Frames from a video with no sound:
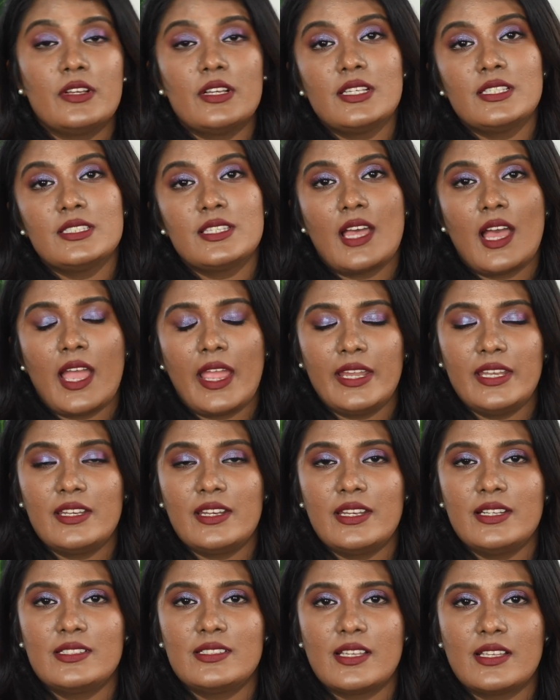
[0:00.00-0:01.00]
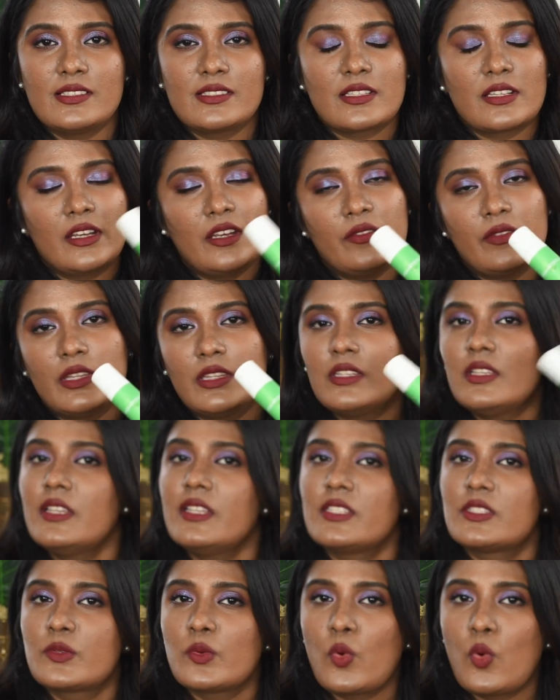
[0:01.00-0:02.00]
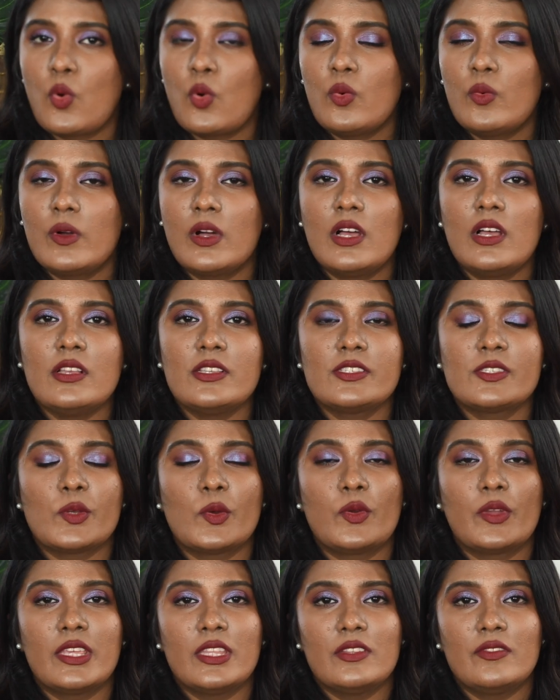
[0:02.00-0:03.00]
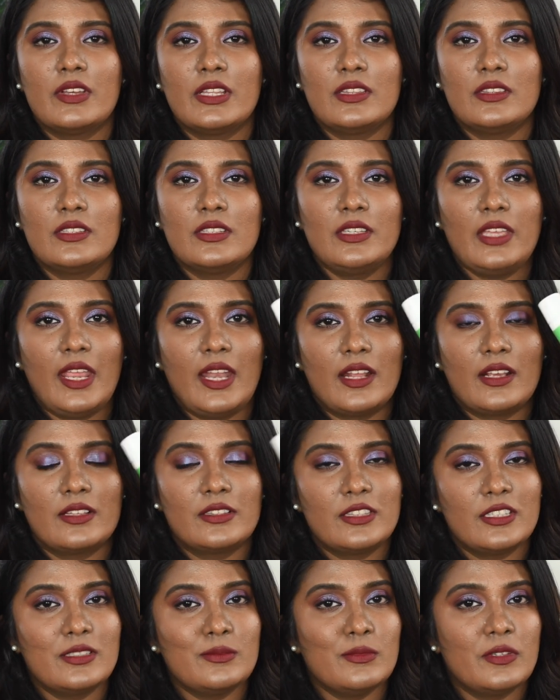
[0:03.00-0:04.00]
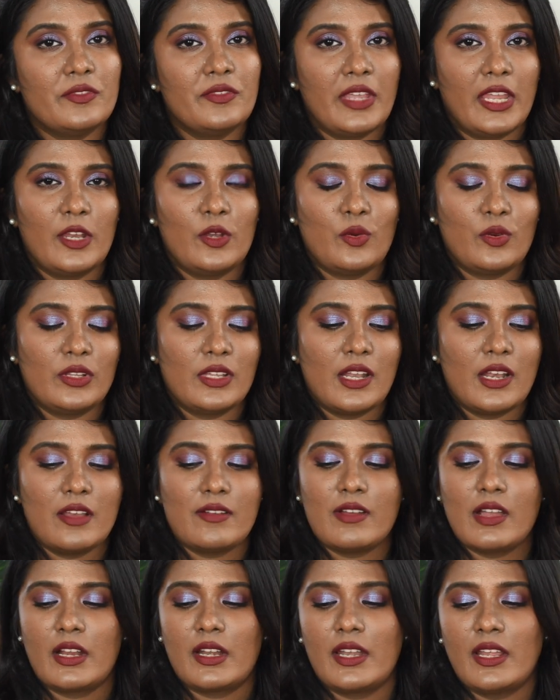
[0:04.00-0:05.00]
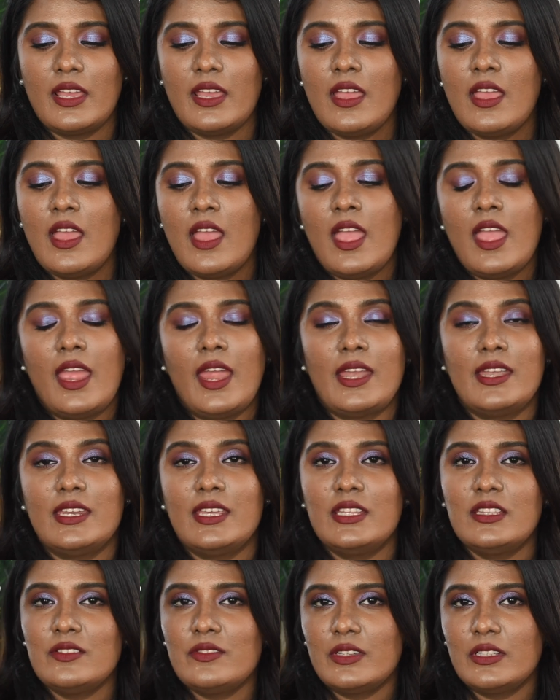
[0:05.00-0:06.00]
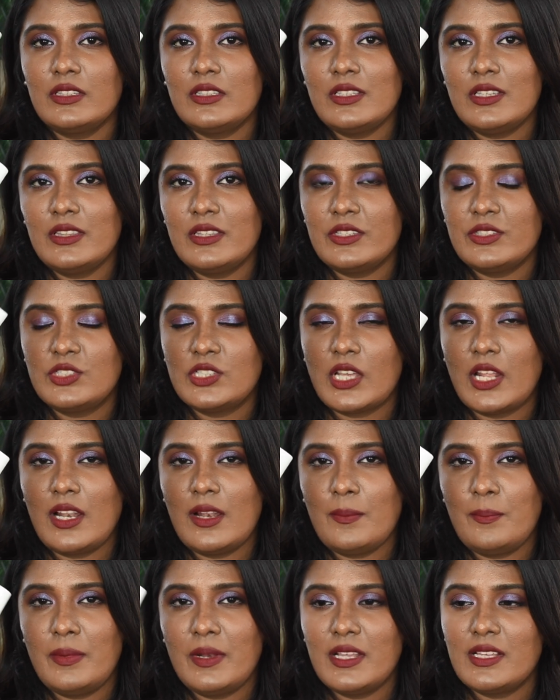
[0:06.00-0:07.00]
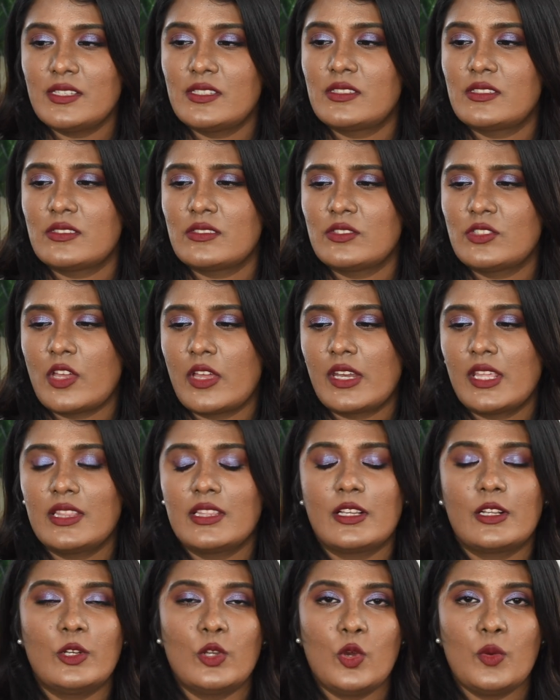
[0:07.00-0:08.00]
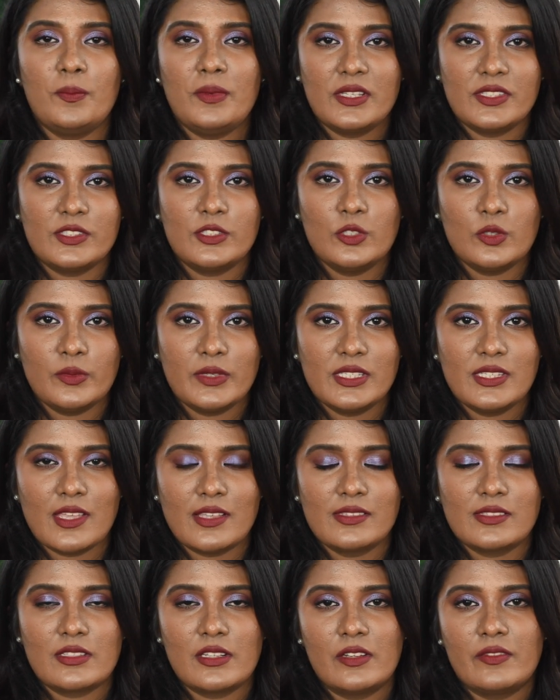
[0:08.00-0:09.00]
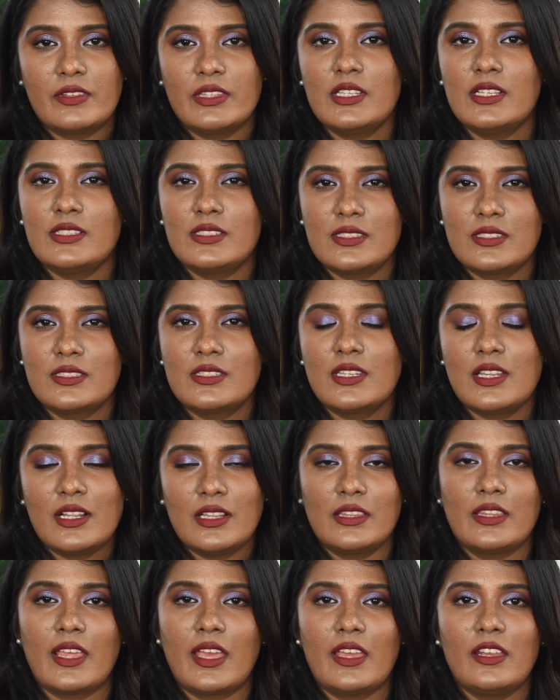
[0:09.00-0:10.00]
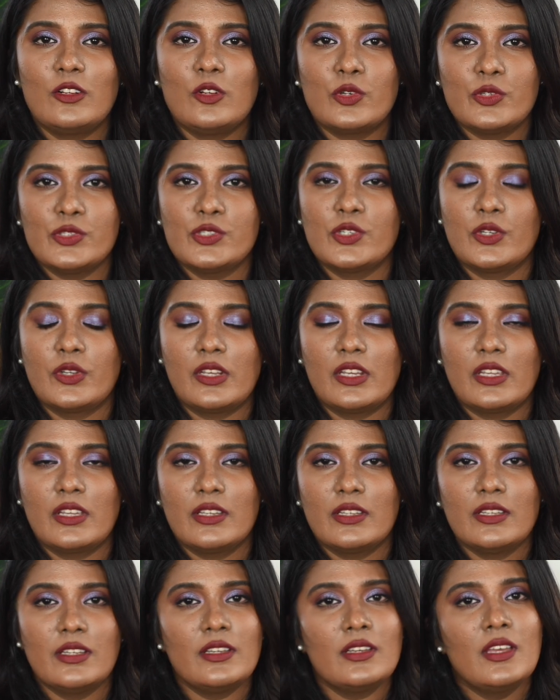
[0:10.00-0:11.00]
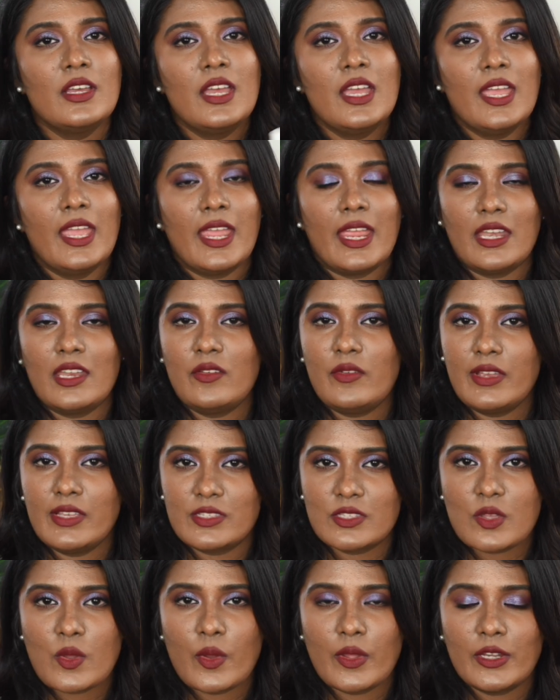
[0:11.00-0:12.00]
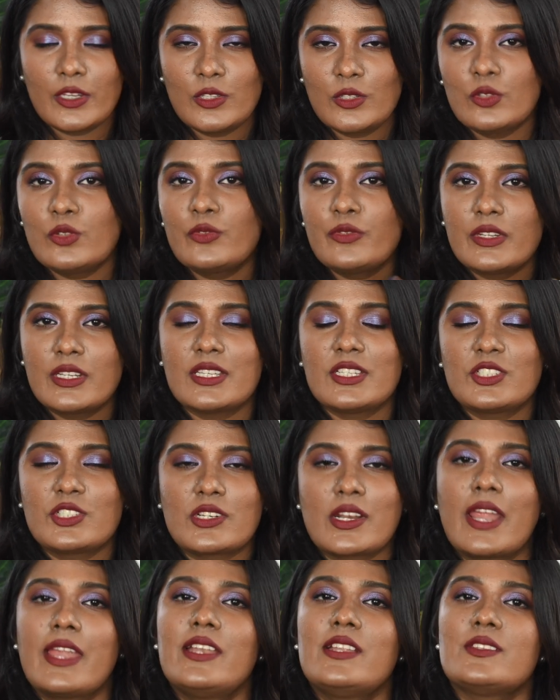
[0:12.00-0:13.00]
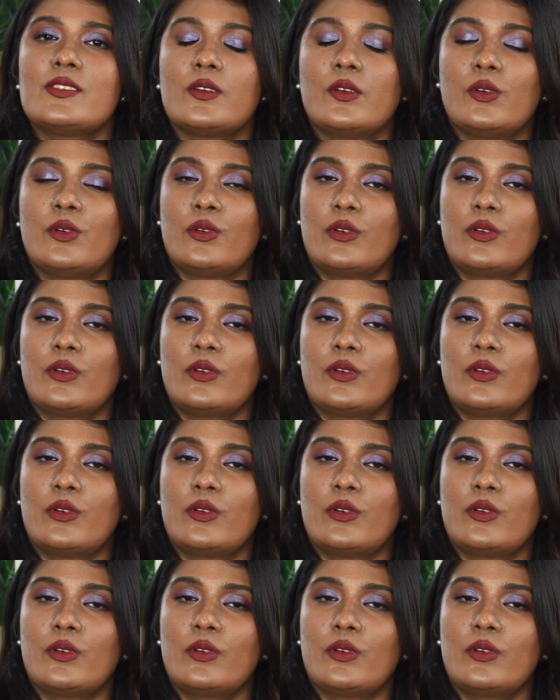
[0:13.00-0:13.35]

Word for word: ஃபர்ஸ்ட் ஹைட்ரேட் சன்ஸ்க்ரீன் வந்து இட்ஸ் ஓவர் ஸோ ஸோ இது வந்து எனக்கு திரும்ப வேணும்னு தான் நான் வாங்கினேன் அண்ட் இது வந்து இந்த ஜெல் ப்ளஸ் சாரி இந்த க்ளோ ப்ளஸ் டியூவி சன்ஸ்க்ரீன் வந்து இட்ஸ் ஸ்டில் தேர் கொஞ்சம் இருக்குது எனிவே இட்ஸ் கோயிங் டு ஃபினிஷ் ரைட் ஸோ